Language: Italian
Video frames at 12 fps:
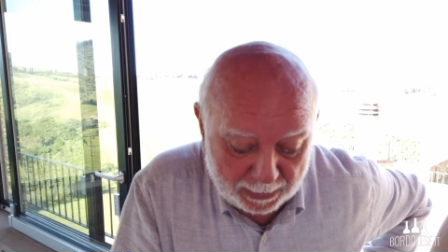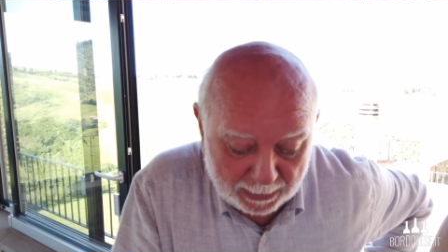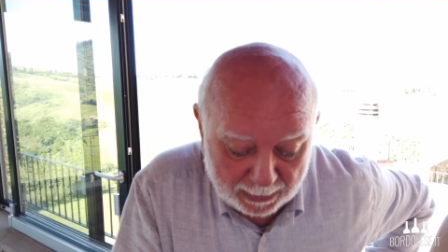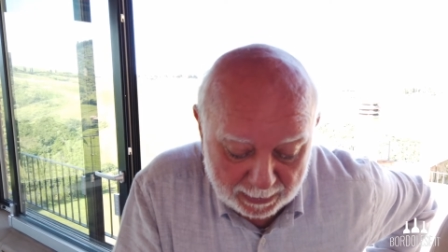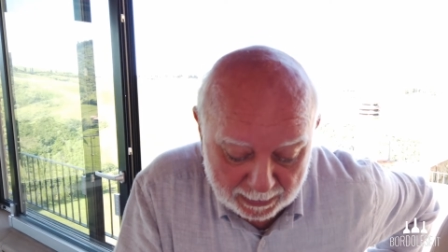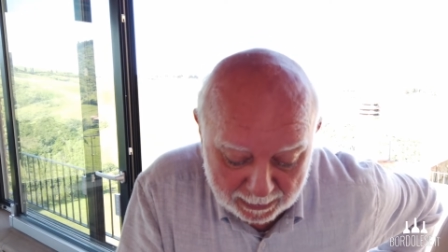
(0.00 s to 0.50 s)

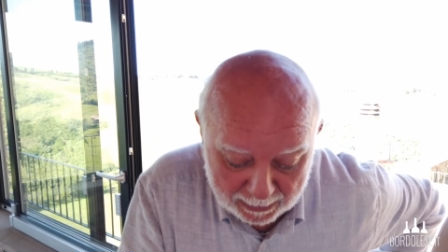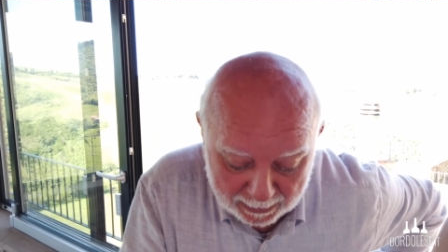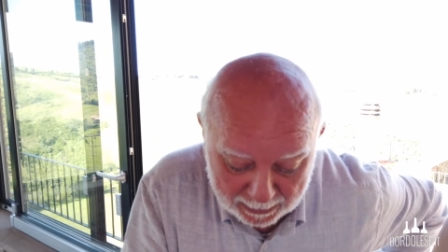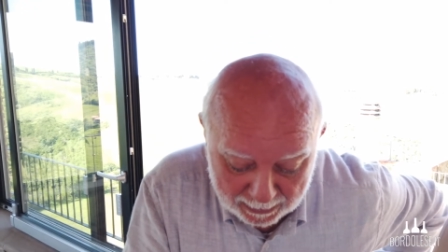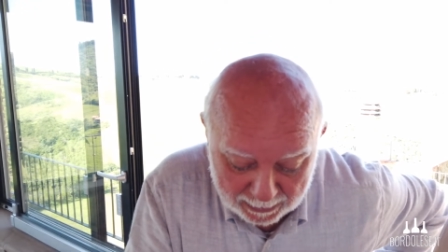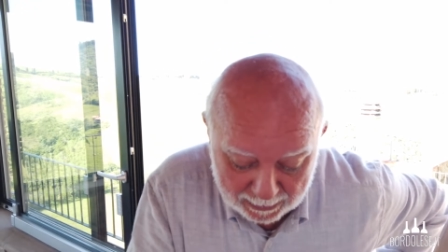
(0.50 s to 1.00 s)

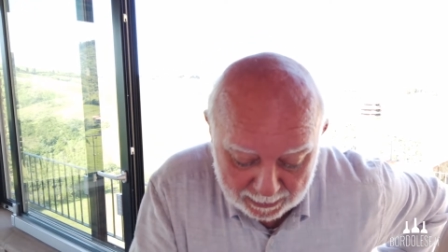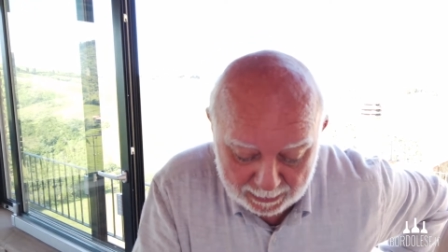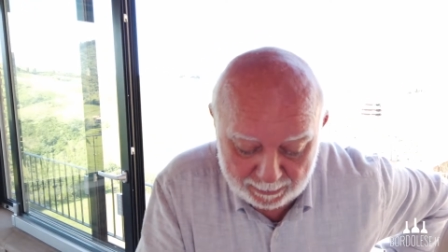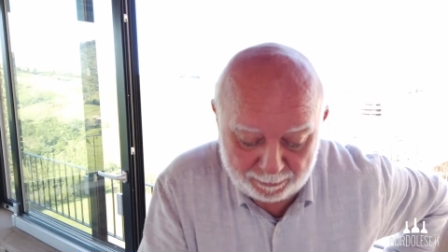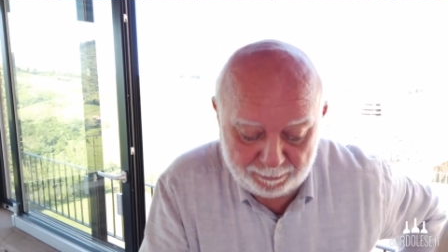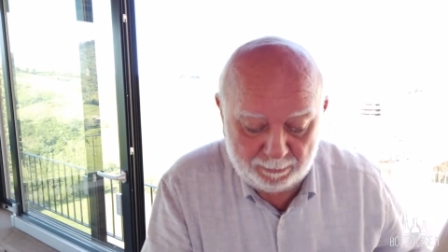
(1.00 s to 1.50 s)

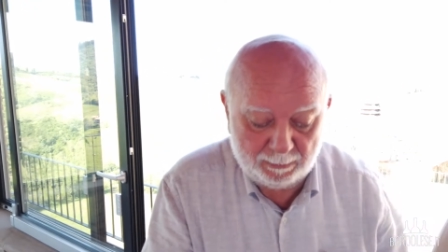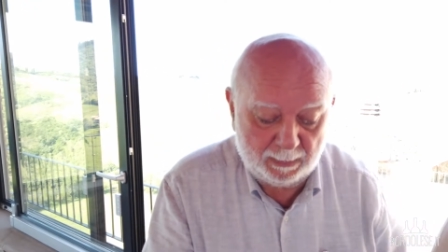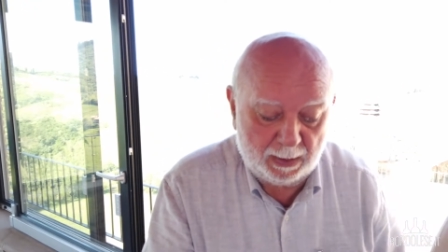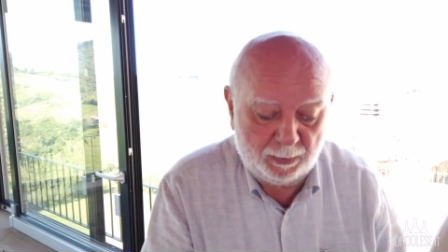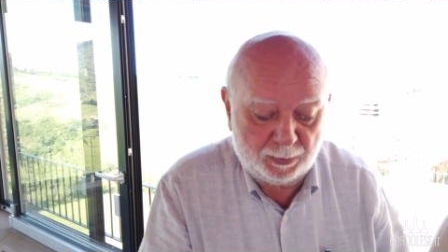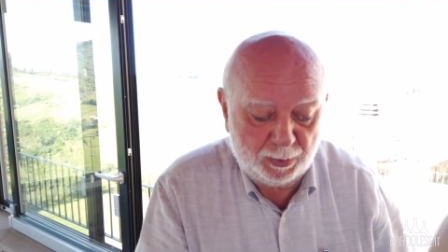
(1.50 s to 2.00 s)

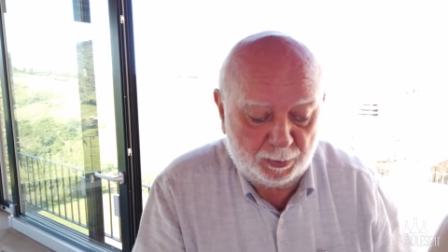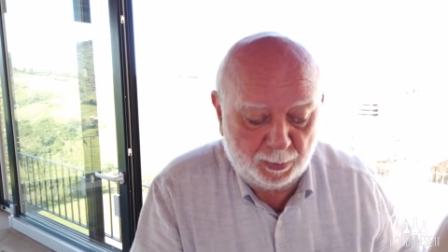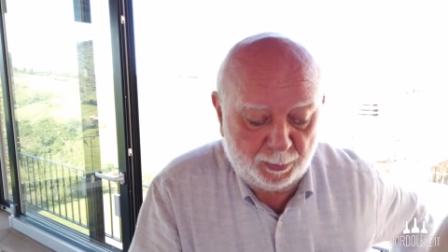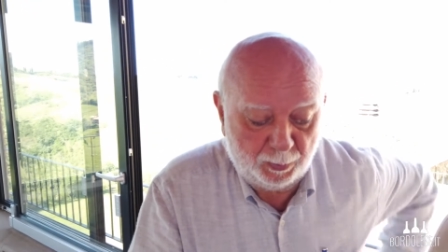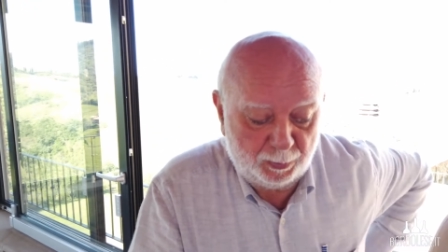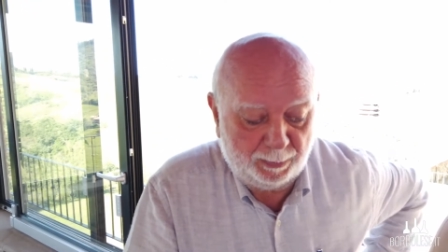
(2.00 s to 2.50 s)
Eh, a un
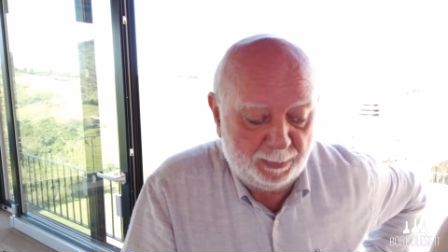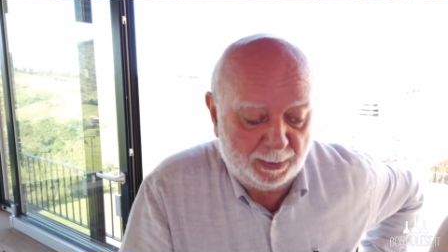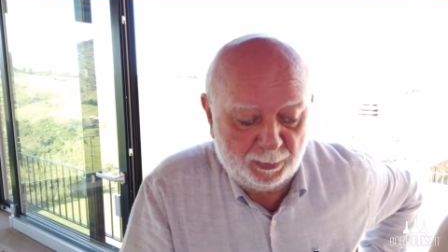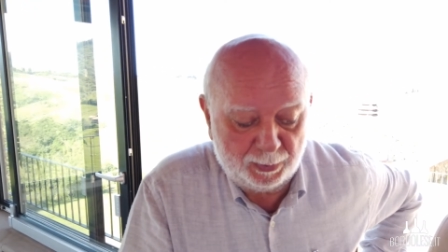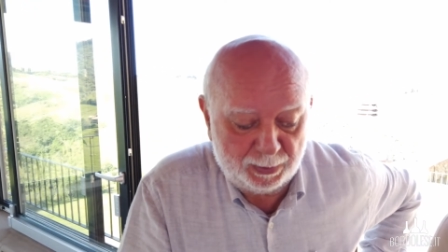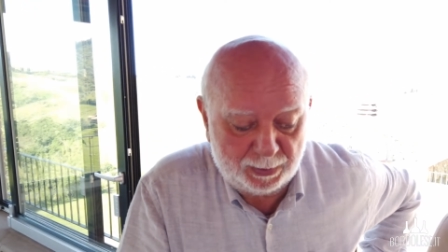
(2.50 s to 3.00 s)
certo punto
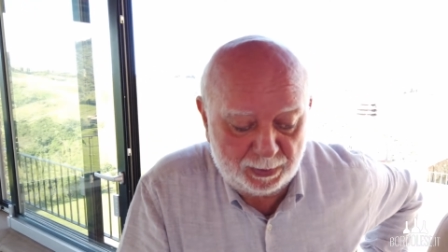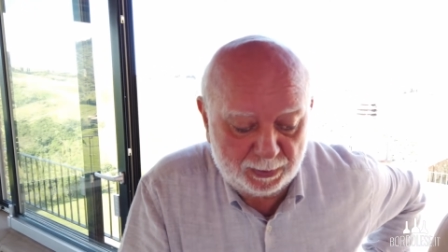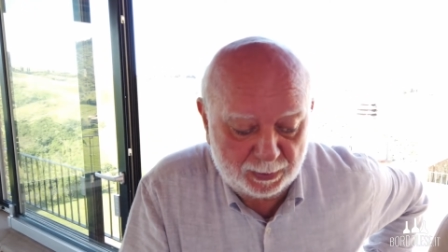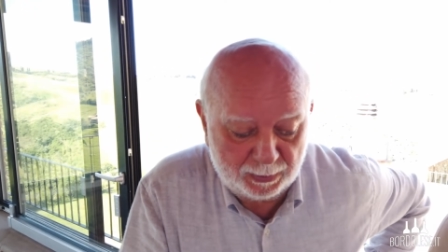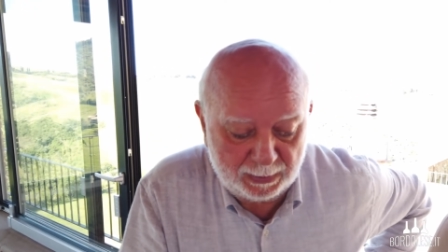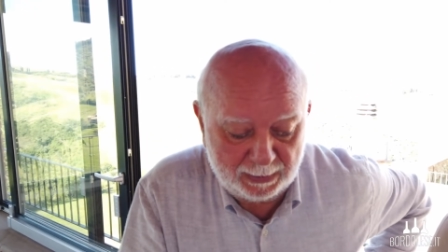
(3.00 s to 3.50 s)
abbiamo
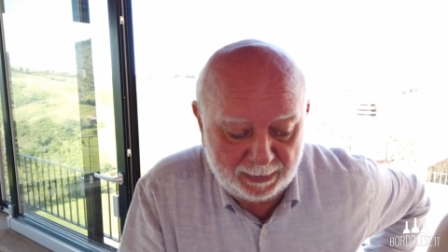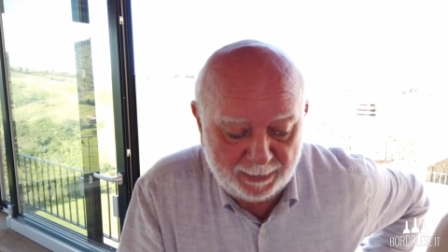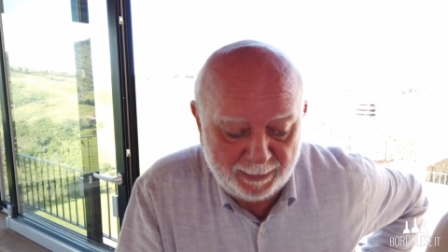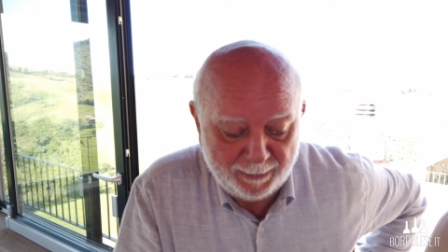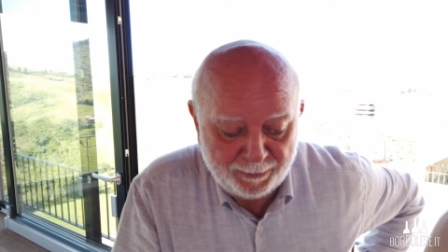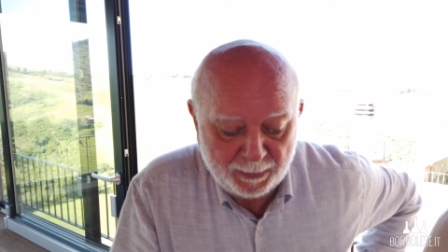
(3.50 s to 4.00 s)
deciso
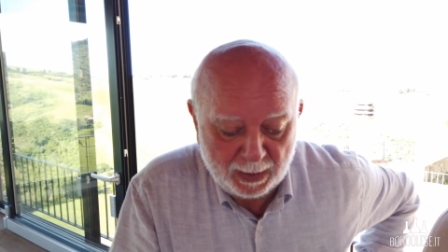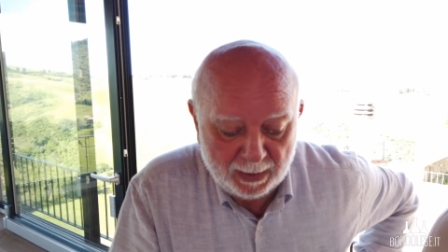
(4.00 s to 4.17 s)
di